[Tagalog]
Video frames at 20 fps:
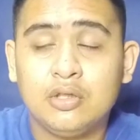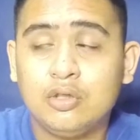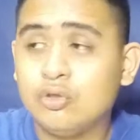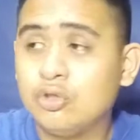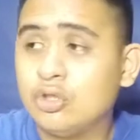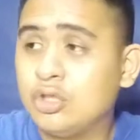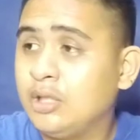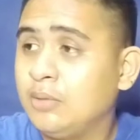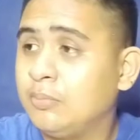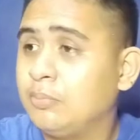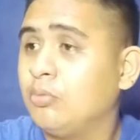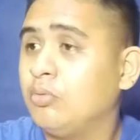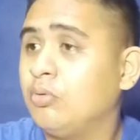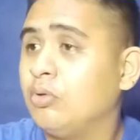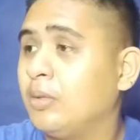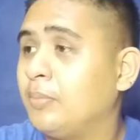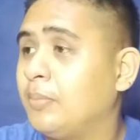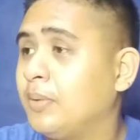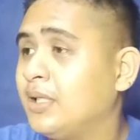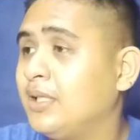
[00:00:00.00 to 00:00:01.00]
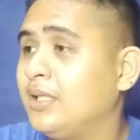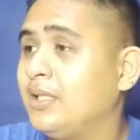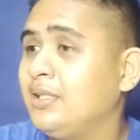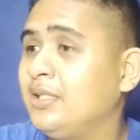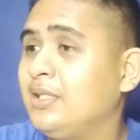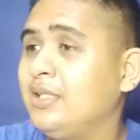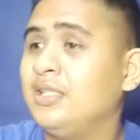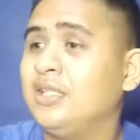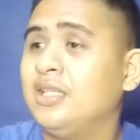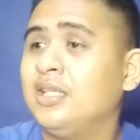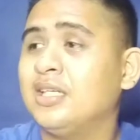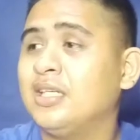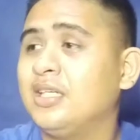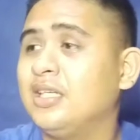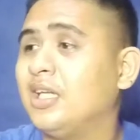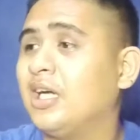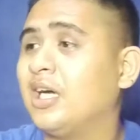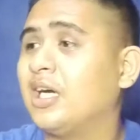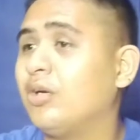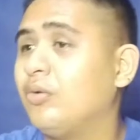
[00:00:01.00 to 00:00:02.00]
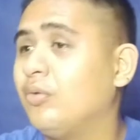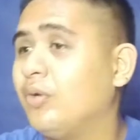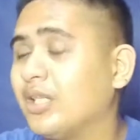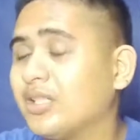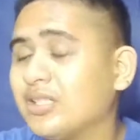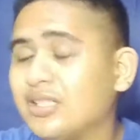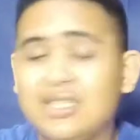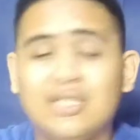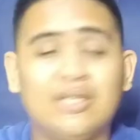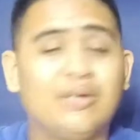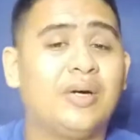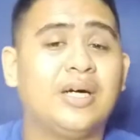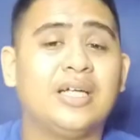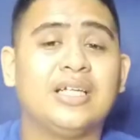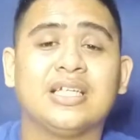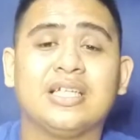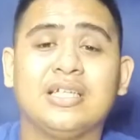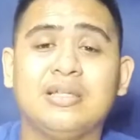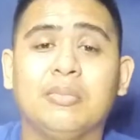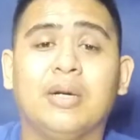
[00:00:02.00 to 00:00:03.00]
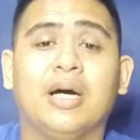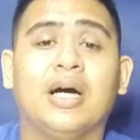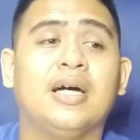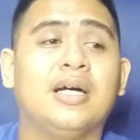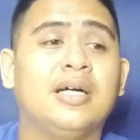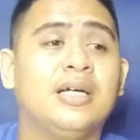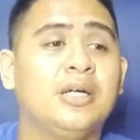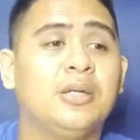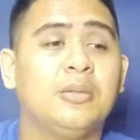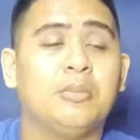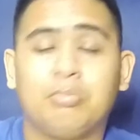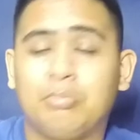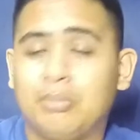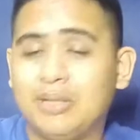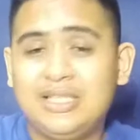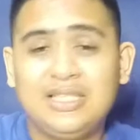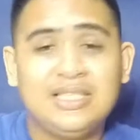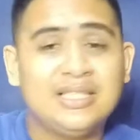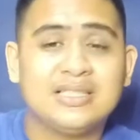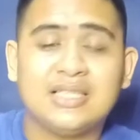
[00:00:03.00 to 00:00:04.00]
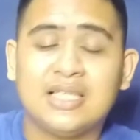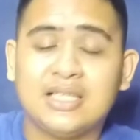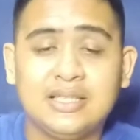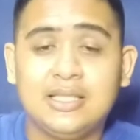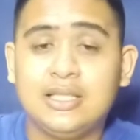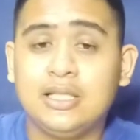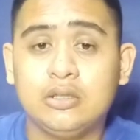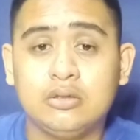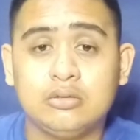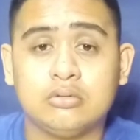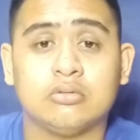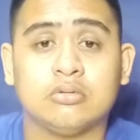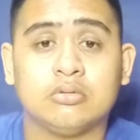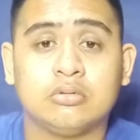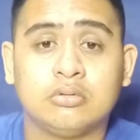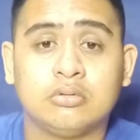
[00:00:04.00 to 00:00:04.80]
Yung tipong kapag hindi nila ginagawa at ginawa ng iba, mali na sa kanila yun.